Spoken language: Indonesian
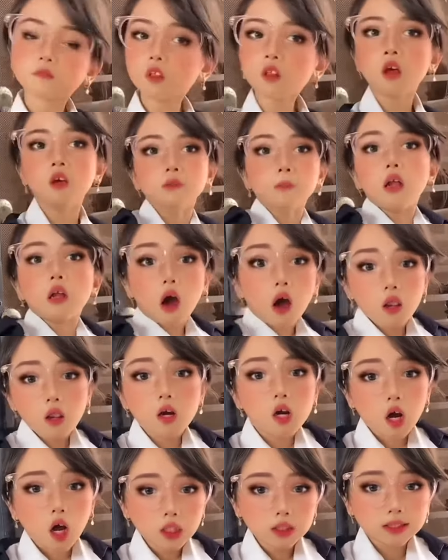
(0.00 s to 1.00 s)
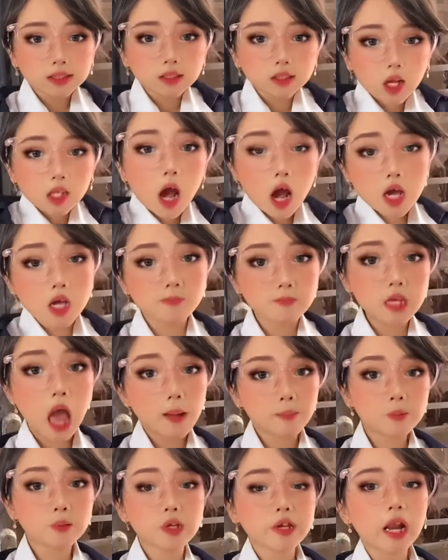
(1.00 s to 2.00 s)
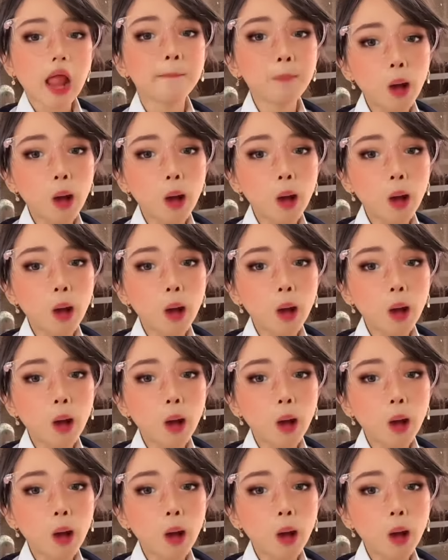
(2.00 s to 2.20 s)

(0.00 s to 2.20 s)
Padahal ya ya Budi kenapa